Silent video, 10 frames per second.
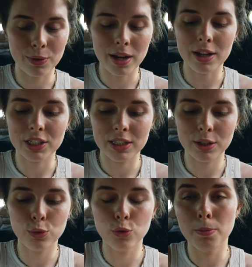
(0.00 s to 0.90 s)
On a
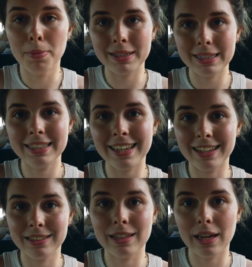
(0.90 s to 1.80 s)
acheté une batterie
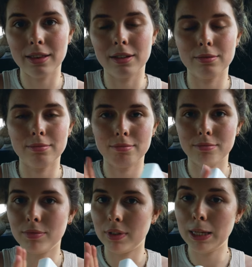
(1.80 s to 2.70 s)
externe
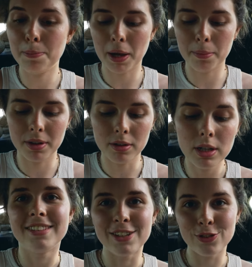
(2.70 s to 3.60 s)
hyper bien.
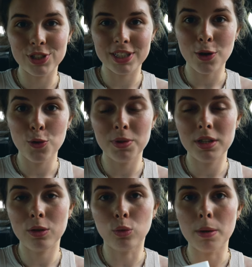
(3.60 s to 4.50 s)
C'est une
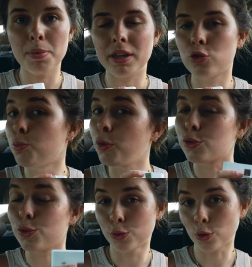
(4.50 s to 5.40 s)
Xiaomi qu'on a payé je
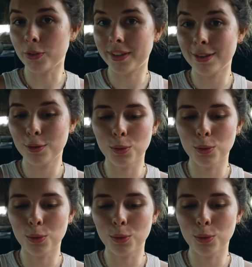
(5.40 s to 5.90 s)
pense une trentaine